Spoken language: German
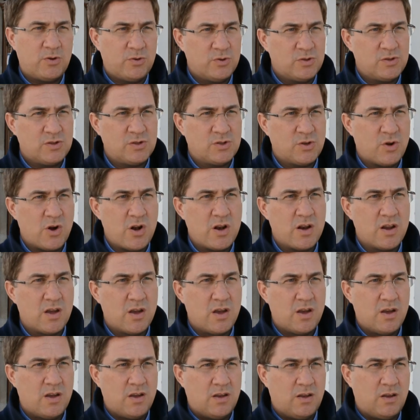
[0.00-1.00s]
auch lösen sollen.
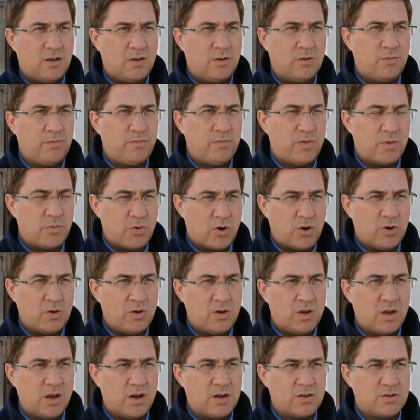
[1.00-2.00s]
Wir
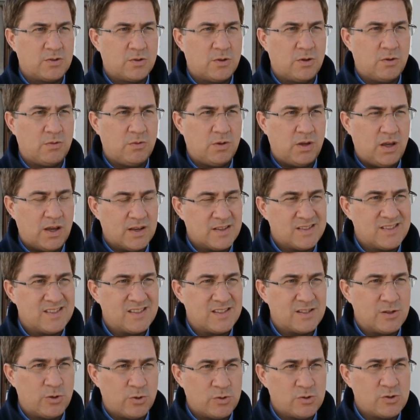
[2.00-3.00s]
brauchen hier also
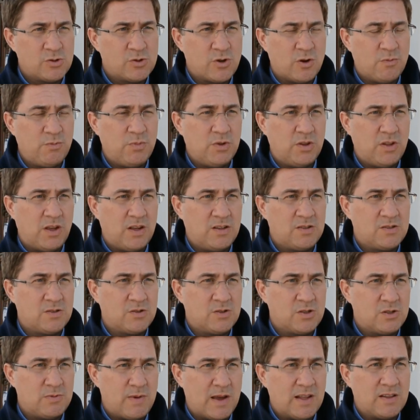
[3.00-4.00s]
erstens Lösungskompetenz
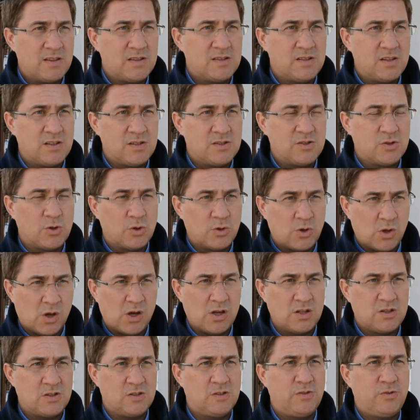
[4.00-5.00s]
und zweitens ein
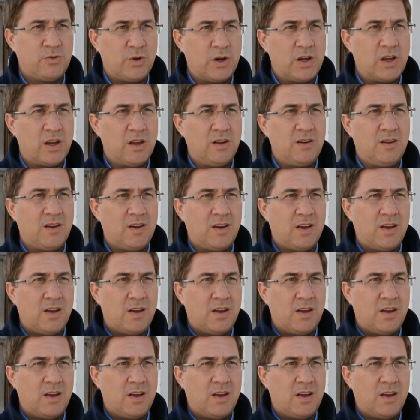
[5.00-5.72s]
strukturiertes Vorgehen